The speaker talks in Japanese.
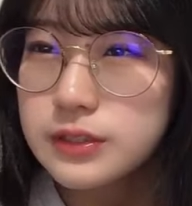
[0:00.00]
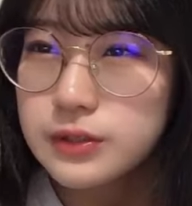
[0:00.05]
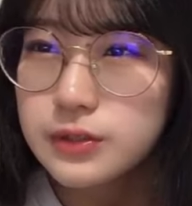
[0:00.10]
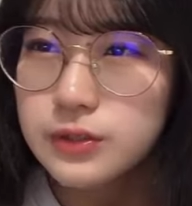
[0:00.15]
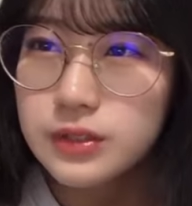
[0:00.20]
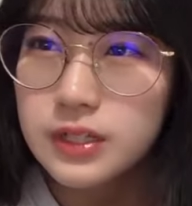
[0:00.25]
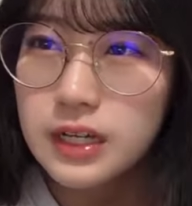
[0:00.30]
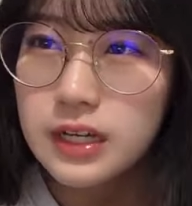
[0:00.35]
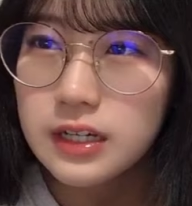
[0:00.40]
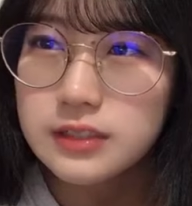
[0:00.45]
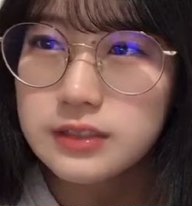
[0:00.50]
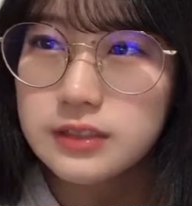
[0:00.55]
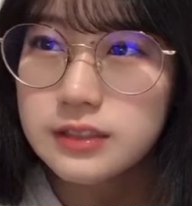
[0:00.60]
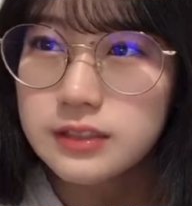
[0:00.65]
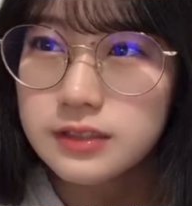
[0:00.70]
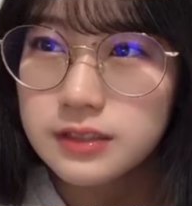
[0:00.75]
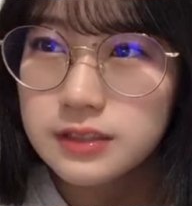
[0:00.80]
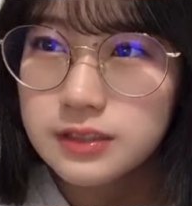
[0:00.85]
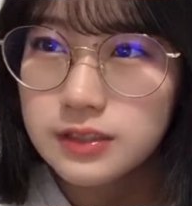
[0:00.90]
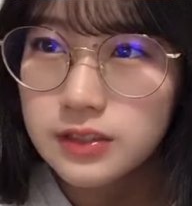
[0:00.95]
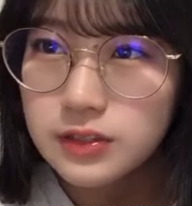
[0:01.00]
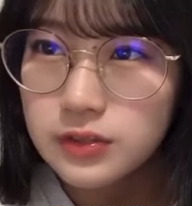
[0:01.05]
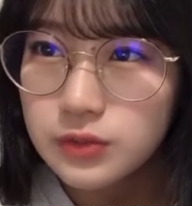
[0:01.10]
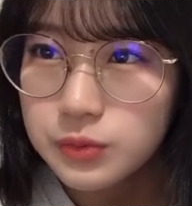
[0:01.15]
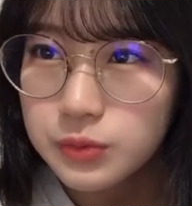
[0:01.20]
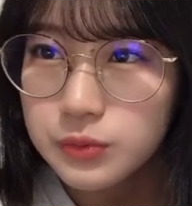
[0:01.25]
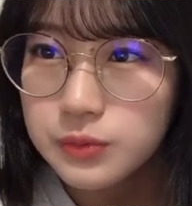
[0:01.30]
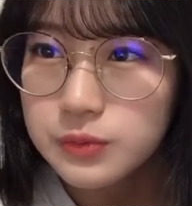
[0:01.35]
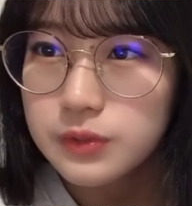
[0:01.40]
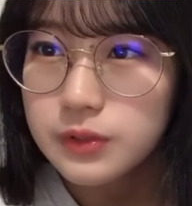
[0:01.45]
そう本当に一瞬の期
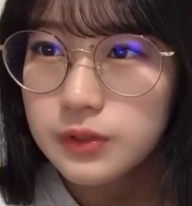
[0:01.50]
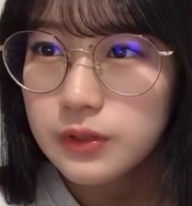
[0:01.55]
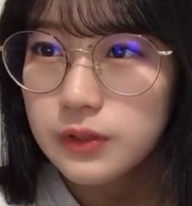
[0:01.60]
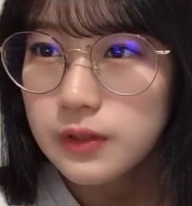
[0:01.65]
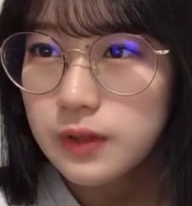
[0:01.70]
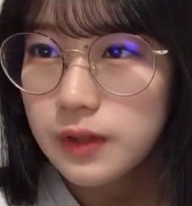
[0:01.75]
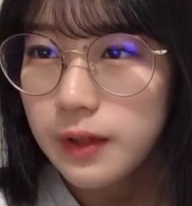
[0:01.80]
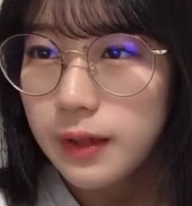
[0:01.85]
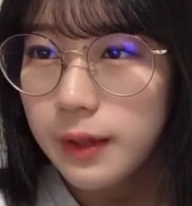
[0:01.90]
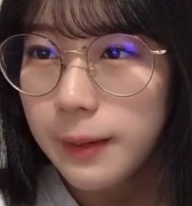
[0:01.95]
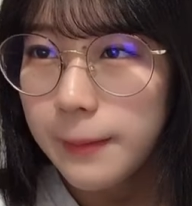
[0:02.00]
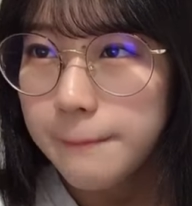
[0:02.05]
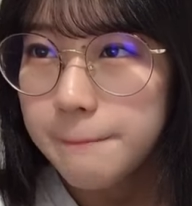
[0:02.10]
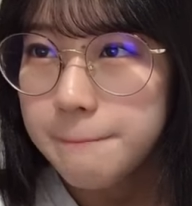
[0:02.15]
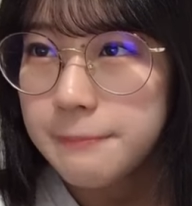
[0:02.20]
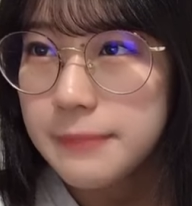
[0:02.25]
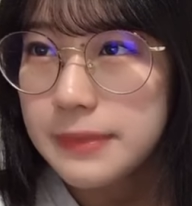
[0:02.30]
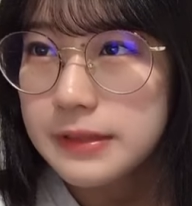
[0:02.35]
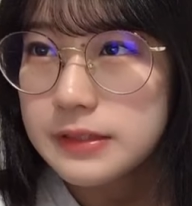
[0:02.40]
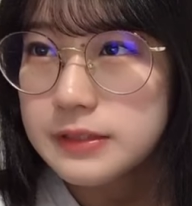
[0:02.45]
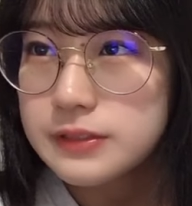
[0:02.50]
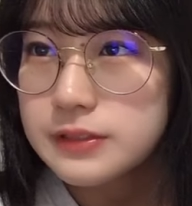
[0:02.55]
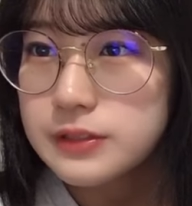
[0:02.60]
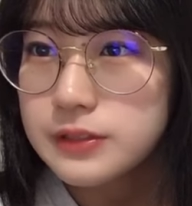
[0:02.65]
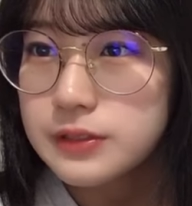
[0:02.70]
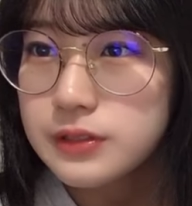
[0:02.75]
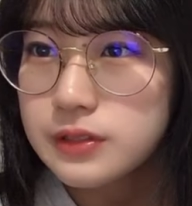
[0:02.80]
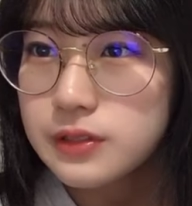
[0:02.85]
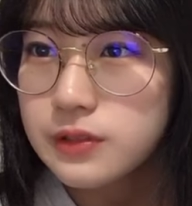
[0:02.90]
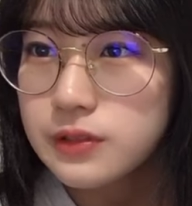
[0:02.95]
間なんですけどちょっ
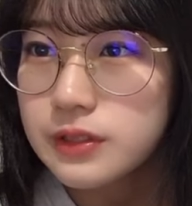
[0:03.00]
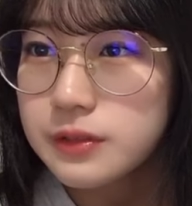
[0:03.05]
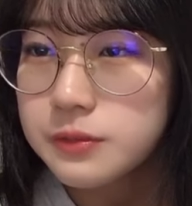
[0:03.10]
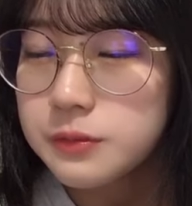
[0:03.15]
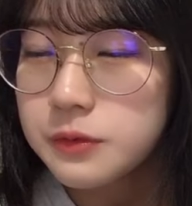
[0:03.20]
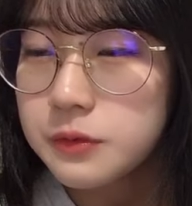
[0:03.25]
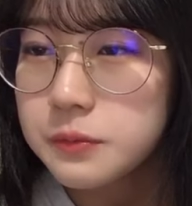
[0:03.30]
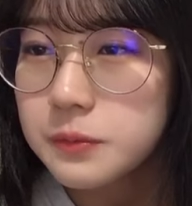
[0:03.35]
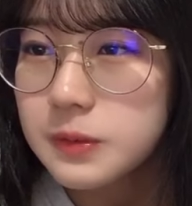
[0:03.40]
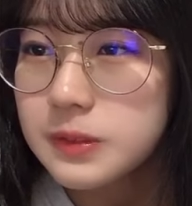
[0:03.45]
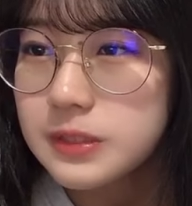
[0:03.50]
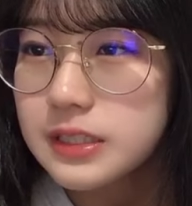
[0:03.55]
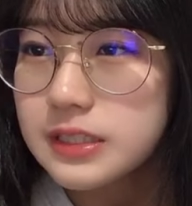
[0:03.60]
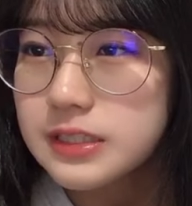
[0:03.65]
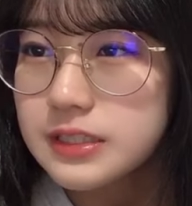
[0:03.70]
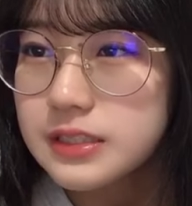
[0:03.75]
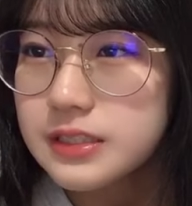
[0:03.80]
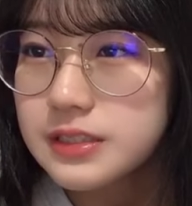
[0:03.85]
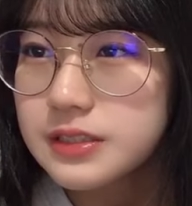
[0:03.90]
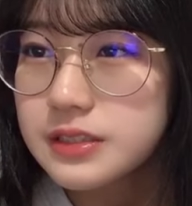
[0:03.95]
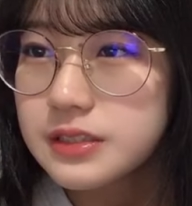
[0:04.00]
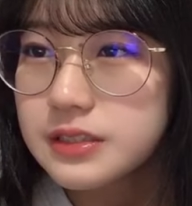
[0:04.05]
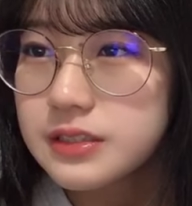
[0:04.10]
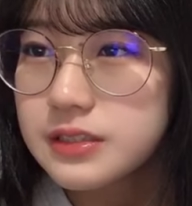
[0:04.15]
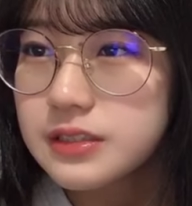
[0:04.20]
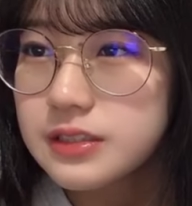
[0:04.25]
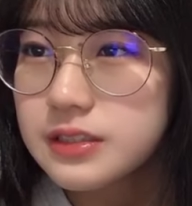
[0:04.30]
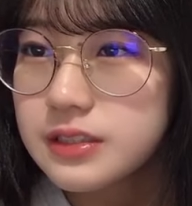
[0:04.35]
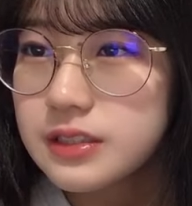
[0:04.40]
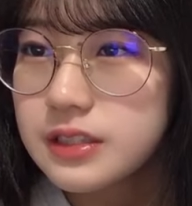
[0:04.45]
とそこでも
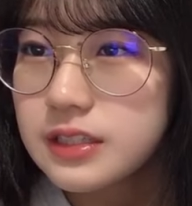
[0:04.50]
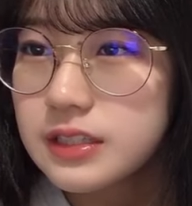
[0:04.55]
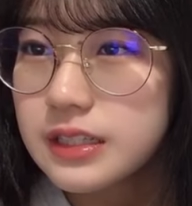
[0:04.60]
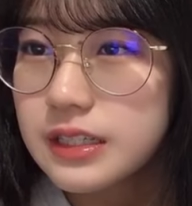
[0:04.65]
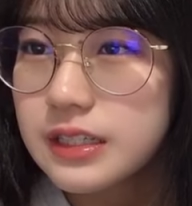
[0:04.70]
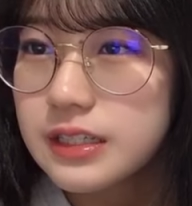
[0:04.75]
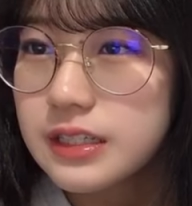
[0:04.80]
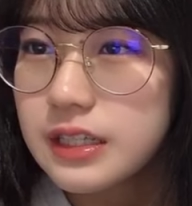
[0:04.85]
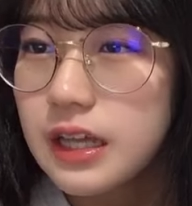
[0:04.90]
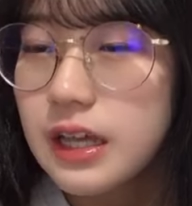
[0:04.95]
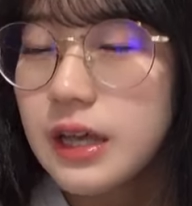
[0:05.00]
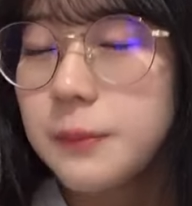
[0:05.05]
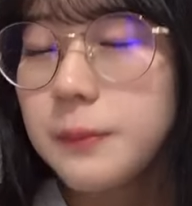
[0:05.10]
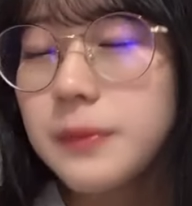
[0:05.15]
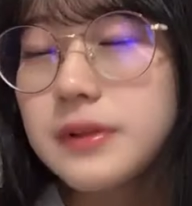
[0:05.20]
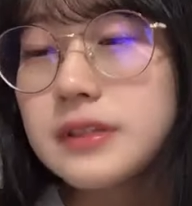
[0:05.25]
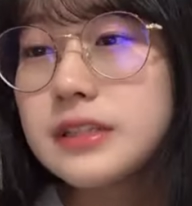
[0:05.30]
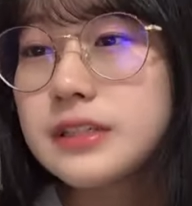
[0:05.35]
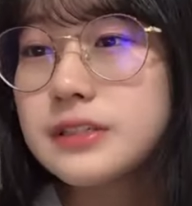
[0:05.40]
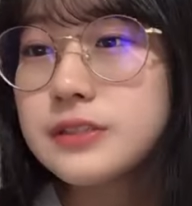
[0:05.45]
思い出作れ